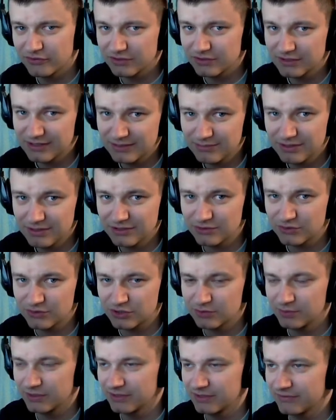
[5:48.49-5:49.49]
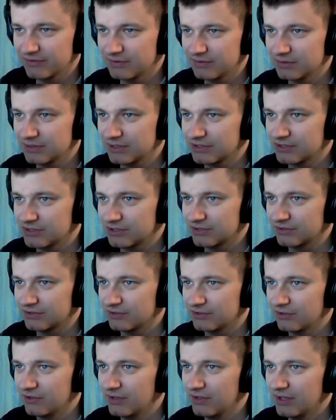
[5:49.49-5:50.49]
one nie będą się pojawiały tak
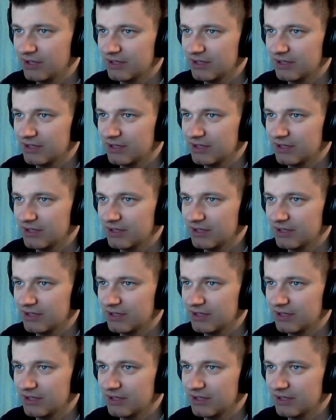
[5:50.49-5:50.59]
często.